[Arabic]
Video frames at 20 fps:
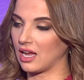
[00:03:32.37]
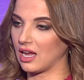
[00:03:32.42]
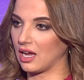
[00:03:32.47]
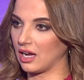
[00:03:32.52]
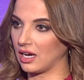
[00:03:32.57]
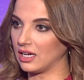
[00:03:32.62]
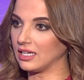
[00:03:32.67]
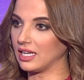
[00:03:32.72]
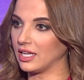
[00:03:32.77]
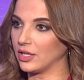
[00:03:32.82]

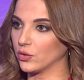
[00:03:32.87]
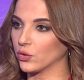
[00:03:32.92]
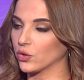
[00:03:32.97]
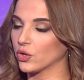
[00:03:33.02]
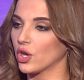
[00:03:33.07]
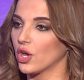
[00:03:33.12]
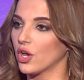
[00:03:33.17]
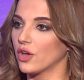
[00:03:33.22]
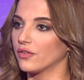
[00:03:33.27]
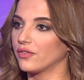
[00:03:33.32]

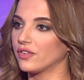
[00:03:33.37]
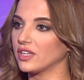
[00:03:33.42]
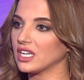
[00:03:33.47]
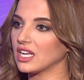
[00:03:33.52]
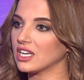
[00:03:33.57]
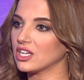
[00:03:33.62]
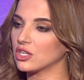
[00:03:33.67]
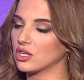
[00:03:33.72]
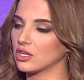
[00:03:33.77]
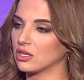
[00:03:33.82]
عليهم
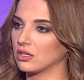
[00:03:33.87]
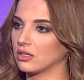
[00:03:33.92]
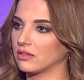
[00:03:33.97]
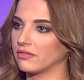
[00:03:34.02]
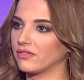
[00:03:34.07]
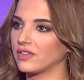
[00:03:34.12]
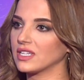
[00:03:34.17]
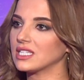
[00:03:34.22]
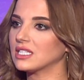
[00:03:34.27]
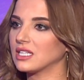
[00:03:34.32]
فينا
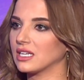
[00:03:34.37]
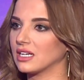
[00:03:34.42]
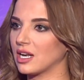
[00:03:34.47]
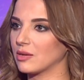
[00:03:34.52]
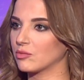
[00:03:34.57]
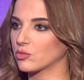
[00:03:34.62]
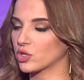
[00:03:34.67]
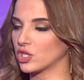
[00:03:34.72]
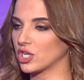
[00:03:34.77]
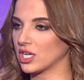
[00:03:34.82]
نفسر
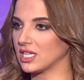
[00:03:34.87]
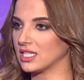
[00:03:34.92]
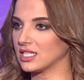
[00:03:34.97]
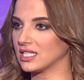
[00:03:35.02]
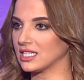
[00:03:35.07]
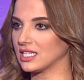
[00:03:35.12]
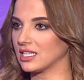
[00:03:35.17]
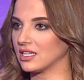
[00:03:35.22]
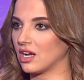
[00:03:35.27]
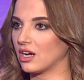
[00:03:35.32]

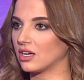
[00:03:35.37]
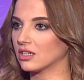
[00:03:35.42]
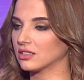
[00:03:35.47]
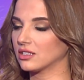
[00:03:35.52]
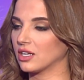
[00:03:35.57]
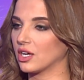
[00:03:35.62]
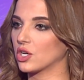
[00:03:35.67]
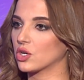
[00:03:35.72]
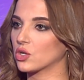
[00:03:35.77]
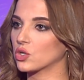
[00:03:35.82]
للمشاهدين
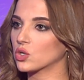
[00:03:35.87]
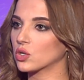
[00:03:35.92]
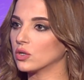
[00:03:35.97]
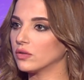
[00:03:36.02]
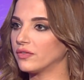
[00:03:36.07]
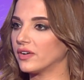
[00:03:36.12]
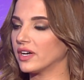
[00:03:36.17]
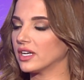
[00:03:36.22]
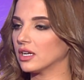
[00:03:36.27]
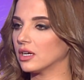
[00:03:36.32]
اكثر شو
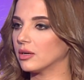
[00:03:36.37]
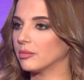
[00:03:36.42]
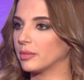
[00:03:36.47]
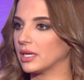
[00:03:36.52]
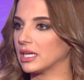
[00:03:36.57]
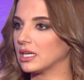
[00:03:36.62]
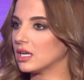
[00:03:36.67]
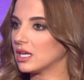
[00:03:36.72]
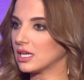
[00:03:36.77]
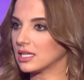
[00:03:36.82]
الفرق
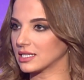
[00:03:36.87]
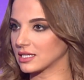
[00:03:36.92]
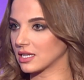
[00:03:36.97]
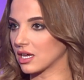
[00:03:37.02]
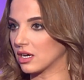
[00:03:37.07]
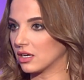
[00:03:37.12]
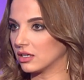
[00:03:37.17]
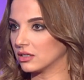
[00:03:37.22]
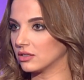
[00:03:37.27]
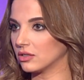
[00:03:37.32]
بين
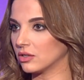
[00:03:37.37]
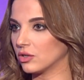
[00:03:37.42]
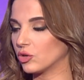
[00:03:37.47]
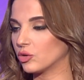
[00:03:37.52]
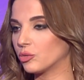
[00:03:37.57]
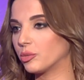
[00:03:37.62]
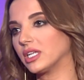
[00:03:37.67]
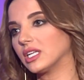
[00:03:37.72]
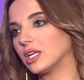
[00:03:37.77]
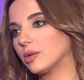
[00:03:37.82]
الحصان
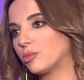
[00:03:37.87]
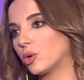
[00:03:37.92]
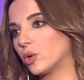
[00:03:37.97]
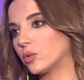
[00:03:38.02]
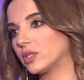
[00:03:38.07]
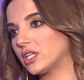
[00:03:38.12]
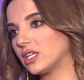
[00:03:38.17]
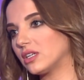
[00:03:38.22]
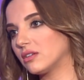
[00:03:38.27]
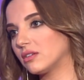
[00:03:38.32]
وبين
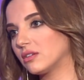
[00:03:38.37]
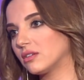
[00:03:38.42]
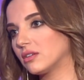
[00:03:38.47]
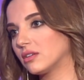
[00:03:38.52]
البوني